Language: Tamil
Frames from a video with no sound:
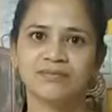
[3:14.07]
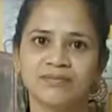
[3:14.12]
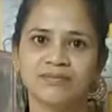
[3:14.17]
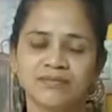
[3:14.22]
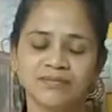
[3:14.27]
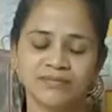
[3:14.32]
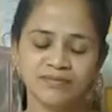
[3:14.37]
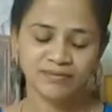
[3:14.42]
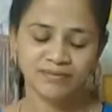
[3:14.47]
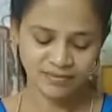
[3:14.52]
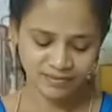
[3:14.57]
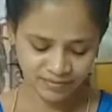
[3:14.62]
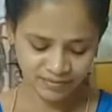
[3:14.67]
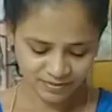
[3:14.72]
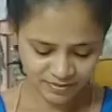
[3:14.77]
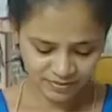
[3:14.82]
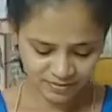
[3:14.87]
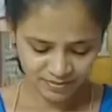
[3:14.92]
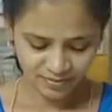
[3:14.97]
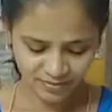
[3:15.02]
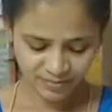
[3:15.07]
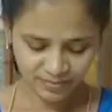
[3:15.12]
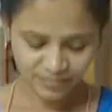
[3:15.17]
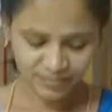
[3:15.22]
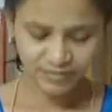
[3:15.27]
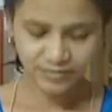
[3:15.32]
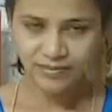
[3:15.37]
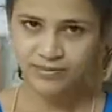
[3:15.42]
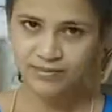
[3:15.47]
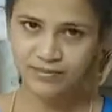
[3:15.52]
என்னோடய வெயிட் இன்றைக்கி எவ்வளோ
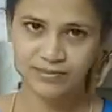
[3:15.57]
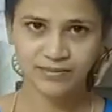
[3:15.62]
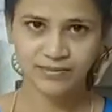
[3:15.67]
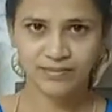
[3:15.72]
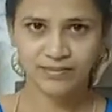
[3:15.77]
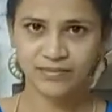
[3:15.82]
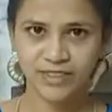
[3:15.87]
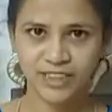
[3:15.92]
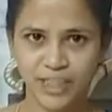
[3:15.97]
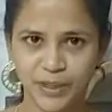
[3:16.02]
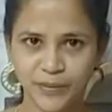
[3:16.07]
அப்படின்னு பார்க்கலாம்